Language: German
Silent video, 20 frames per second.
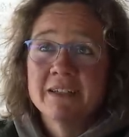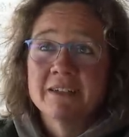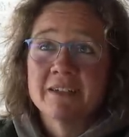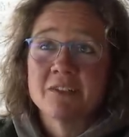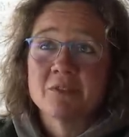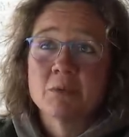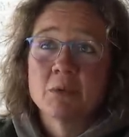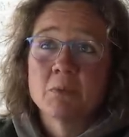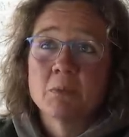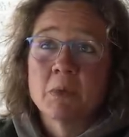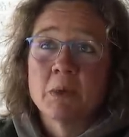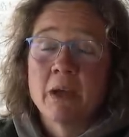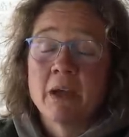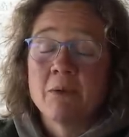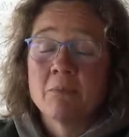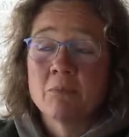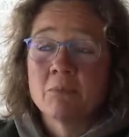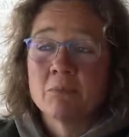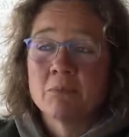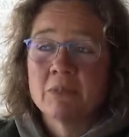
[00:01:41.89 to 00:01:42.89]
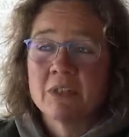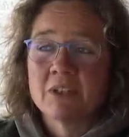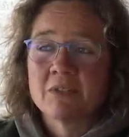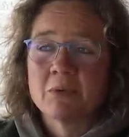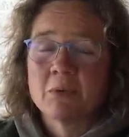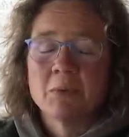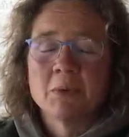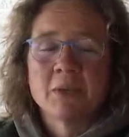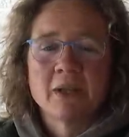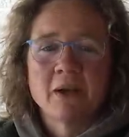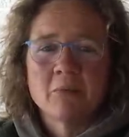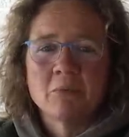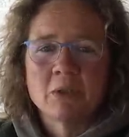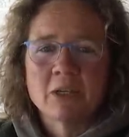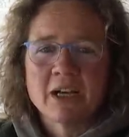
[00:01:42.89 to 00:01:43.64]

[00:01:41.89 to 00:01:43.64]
dass, mit, mit einem, dass man mit einem